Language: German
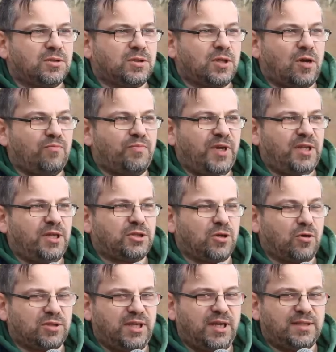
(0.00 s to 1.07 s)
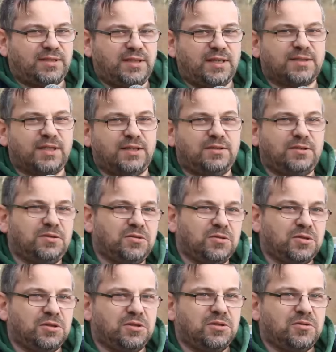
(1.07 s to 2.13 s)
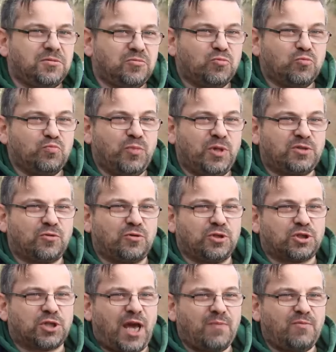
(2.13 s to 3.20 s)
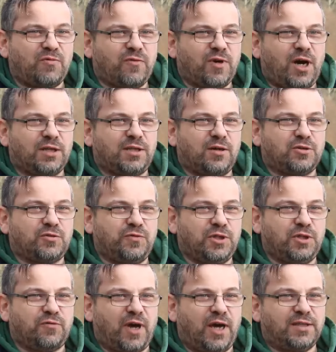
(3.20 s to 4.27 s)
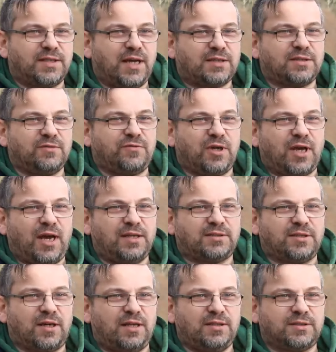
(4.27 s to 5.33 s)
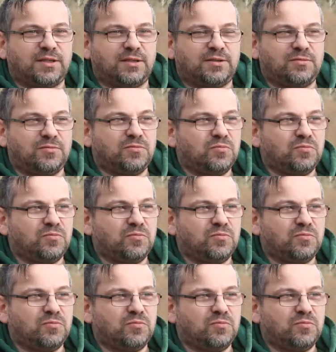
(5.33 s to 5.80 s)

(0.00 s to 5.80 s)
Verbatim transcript: Darum bitte ich auch, die jetzt hier sind, mit zu unterschreiben auf dem Rathaus für die Freien Sachsen, für den Kreistagantritt.